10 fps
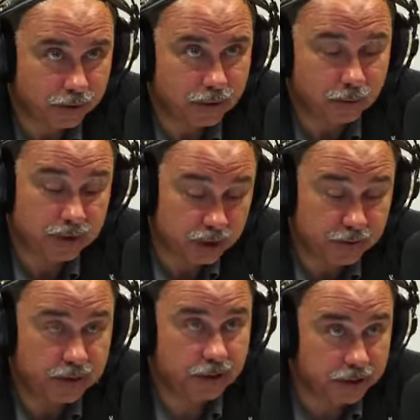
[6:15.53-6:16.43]
oryginał, przez
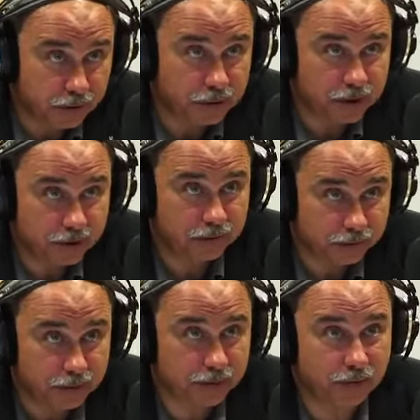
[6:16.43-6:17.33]
ministra Sikorskiego, no,
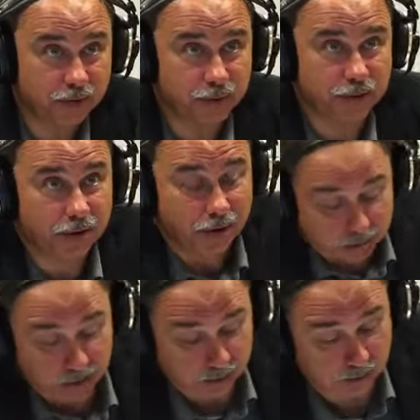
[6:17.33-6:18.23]
pan trzymajmy cytował, się. Pan
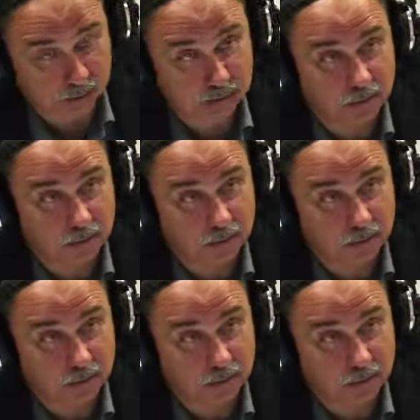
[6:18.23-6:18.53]
tak, cytował.